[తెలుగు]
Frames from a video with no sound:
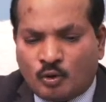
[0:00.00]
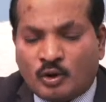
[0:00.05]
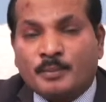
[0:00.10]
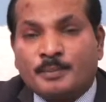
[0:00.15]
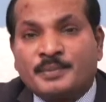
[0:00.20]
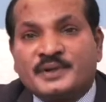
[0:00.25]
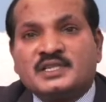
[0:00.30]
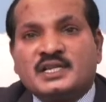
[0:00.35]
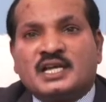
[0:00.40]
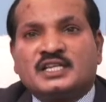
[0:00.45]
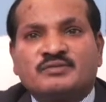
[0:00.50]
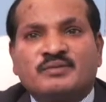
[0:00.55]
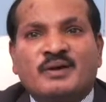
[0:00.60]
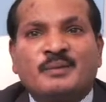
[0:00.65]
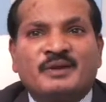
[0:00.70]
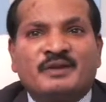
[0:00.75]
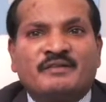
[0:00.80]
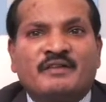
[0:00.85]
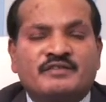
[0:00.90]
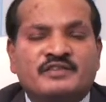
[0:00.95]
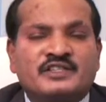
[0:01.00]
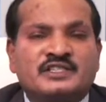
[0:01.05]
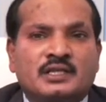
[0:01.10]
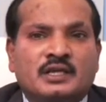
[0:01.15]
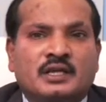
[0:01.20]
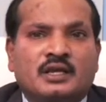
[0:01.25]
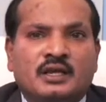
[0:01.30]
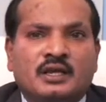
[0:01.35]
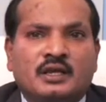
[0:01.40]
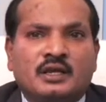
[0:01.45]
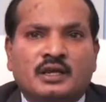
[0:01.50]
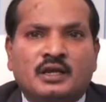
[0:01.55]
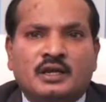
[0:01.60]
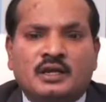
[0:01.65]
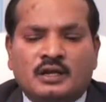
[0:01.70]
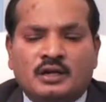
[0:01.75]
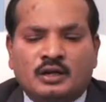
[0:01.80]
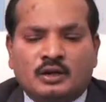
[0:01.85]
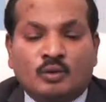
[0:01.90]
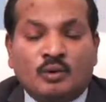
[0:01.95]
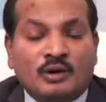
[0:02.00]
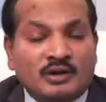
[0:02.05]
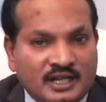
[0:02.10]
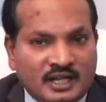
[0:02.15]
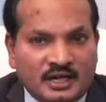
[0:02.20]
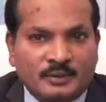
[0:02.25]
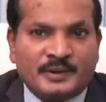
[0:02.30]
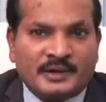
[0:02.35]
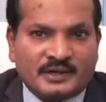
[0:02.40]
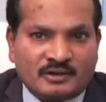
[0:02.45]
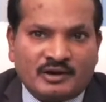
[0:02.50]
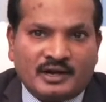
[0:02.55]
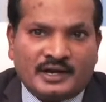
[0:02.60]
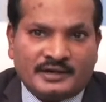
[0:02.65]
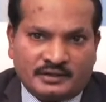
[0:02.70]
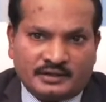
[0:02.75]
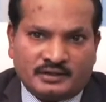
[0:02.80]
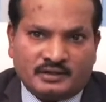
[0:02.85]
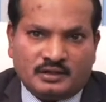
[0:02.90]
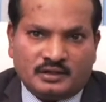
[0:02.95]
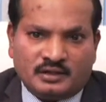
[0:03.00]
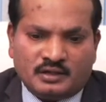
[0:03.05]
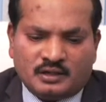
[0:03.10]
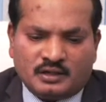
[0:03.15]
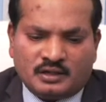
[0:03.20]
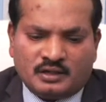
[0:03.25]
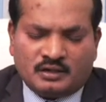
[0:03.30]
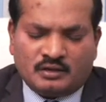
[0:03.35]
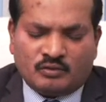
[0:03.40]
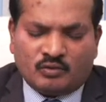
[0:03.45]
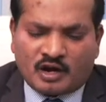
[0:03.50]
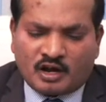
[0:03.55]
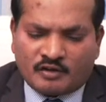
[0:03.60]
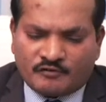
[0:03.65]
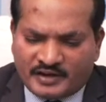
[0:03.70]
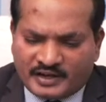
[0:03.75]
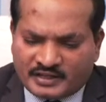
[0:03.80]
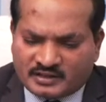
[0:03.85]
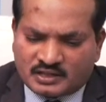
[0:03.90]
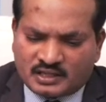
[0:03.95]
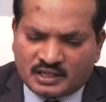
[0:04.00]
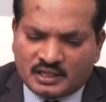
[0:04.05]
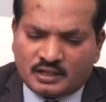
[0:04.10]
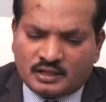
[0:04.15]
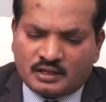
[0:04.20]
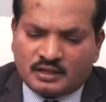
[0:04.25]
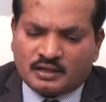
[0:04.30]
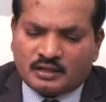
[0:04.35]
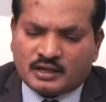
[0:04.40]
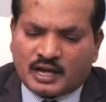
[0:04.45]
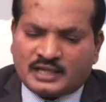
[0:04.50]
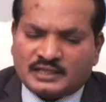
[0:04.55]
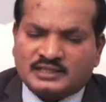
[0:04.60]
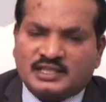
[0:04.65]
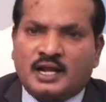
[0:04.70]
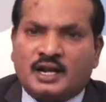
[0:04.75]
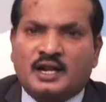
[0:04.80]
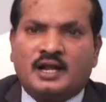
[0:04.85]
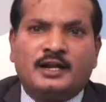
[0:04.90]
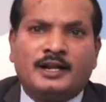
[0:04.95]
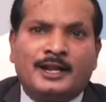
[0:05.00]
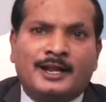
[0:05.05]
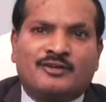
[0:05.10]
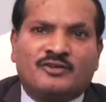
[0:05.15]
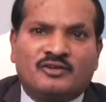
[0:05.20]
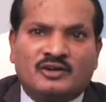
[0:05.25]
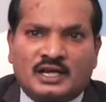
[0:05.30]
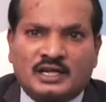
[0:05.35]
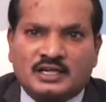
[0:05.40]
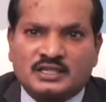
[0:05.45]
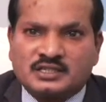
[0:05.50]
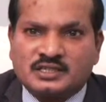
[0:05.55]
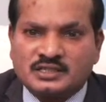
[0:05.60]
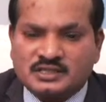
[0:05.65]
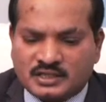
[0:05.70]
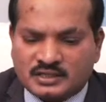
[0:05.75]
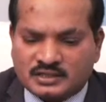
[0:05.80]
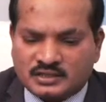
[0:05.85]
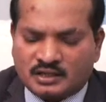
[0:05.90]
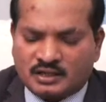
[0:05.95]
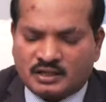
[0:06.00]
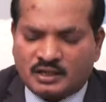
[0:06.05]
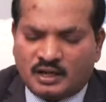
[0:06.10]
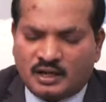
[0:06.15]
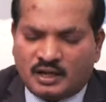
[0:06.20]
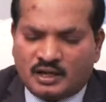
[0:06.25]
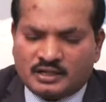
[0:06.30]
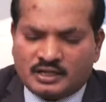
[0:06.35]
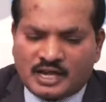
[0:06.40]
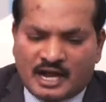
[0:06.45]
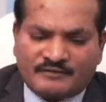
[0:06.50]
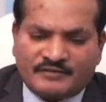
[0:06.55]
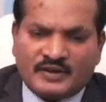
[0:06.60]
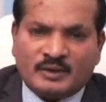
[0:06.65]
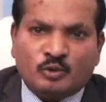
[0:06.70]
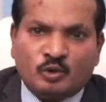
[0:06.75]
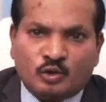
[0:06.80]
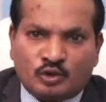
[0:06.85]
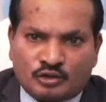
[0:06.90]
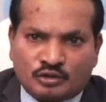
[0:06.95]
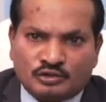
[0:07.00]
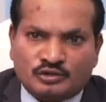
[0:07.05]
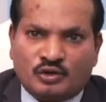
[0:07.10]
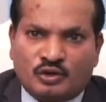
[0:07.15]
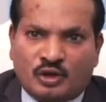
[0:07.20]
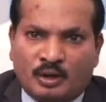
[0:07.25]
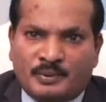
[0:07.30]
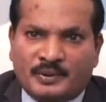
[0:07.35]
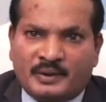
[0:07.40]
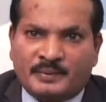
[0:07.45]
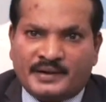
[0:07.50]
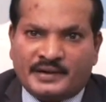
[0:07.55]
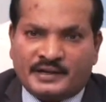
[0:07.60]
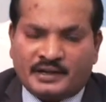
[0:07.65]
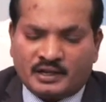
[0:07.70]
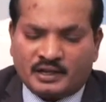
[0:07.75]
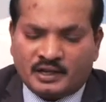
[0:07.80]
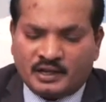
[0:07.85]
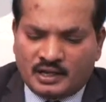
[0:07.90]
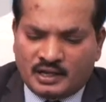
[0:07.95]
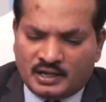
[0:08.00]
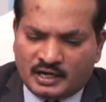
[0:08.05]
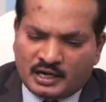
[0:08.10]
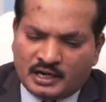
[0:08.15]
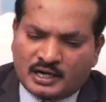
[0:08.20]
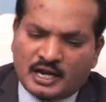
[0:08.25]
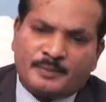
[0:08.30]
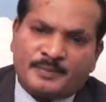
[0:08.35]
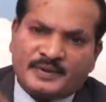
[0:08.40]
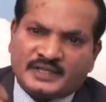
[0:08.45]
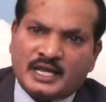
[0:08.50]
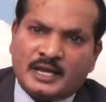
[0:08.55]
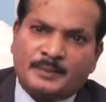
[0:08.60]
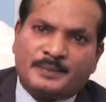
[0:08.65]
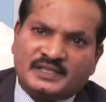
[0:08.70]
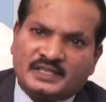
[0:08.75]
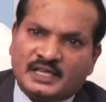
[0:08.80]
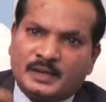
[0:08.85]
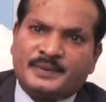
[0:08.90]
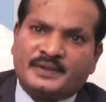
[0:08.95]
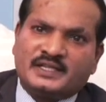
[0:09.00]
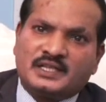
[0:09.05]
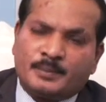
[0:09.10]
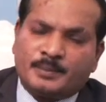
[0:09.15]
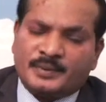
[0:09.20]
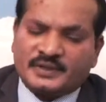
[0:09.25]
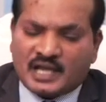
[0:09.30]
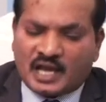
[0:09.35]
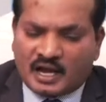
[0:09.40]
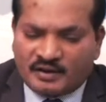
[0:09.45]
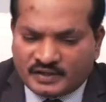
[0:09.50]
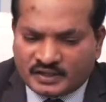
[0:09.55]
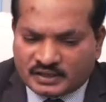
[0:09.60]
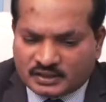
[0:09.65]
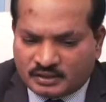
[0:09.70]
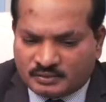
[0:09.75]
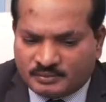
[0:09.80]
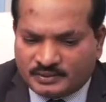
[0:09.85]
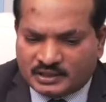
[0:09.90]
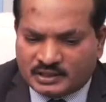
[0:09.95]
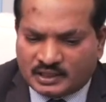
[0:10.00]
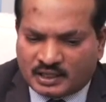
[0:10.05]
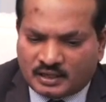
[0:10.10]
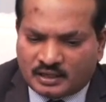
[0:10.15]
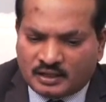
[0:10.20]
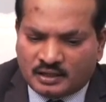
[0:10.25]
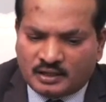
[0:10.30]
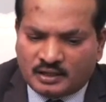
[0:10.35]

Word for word: ఒక ప్రజాస్వామ్య వ్యవస్థకి గొడ్డలి పెట్టు లాంటిది ఒక వ్యక్తి ఆధారాలు లేకుండా అరెస్ట్ చేసి యాభై మూడు రోజులు లోపల పెట్టి ఇంకా పదే పదే పదే పదే ఆ వ్యక్తి మీద